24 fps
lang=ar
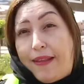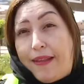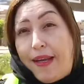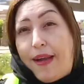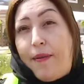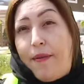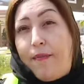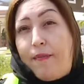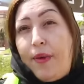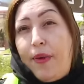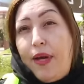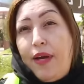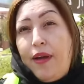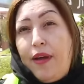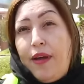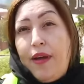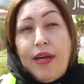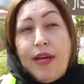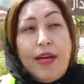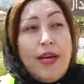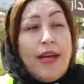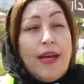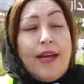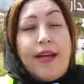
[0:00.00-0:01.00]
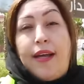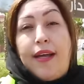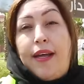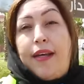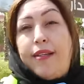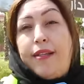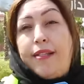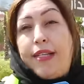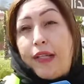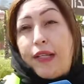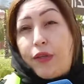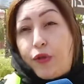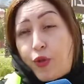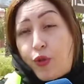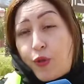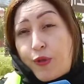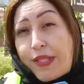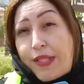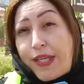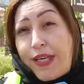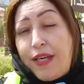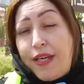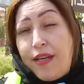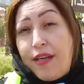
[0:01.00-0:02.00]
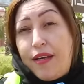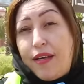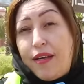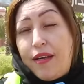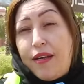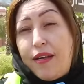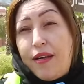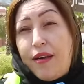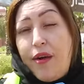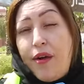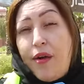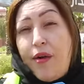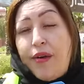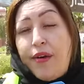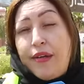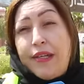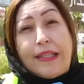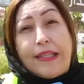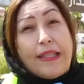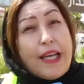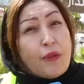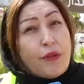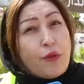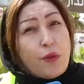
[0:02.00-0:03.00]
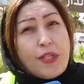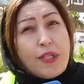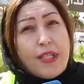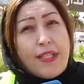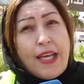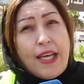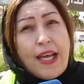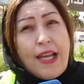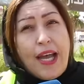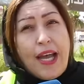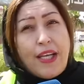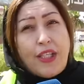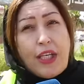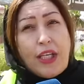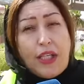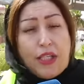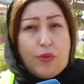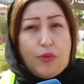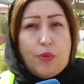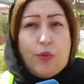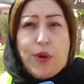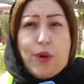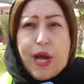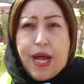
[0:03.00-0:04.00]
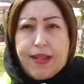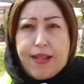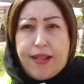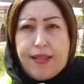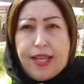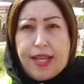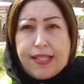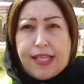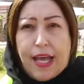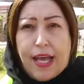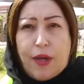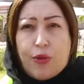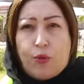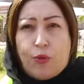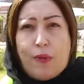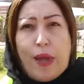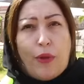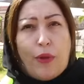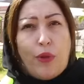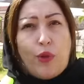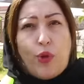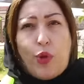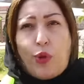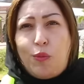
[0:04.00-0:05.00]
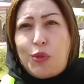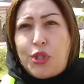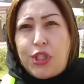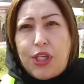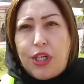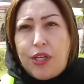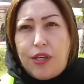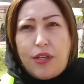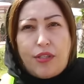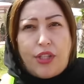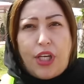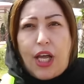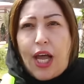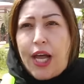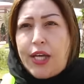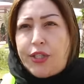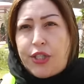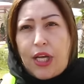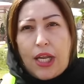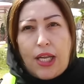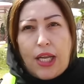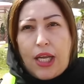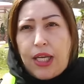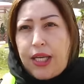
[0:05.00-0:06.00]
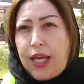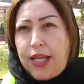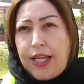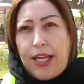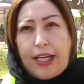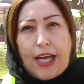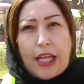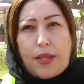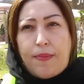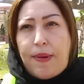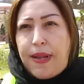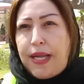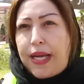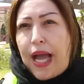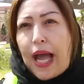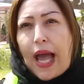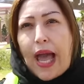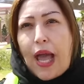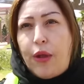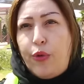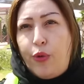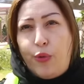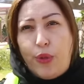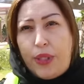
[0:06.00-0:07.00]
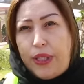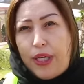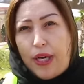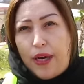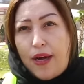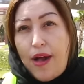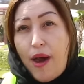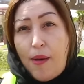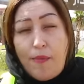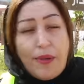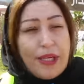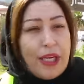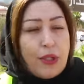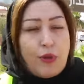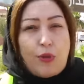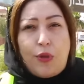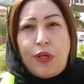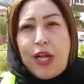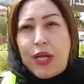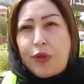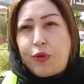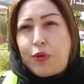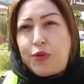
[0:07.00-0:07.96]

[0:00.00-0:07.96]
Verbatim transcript: درهم آه ديال الدوسي قلت لها الدوسي ديالاش حيت هاد الناس هادو ما عندهمش شي حاجه اللي اللي كتبان لك قانونيه ملي كتقولي لها